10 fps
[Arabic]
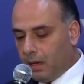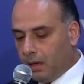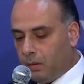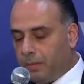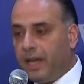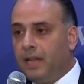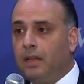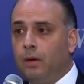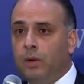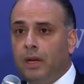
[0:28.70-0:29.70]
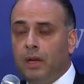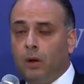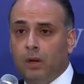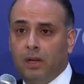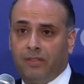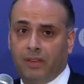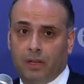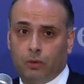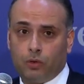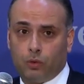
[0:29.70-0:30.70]
لبنان دولة علق فيها
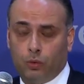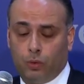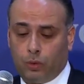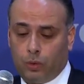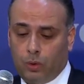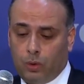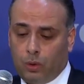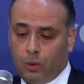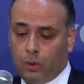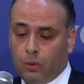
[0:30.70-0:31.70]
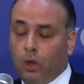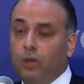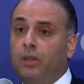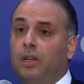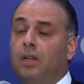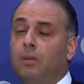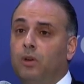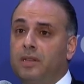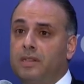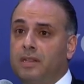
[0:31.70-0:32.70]
الدستور وعطلت
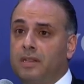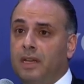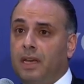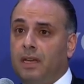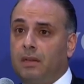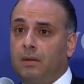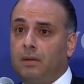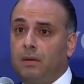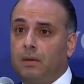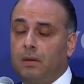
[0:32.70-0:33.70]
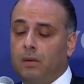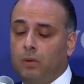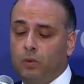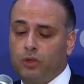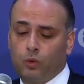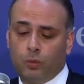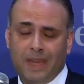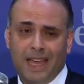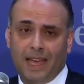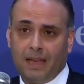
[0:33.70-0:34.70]
المؤسسات
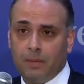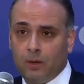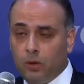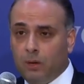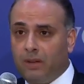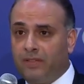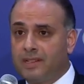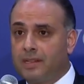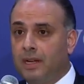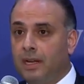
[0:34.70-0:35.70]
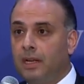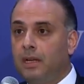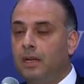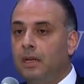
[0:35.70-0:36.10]
واستبيح بكل مفاصلها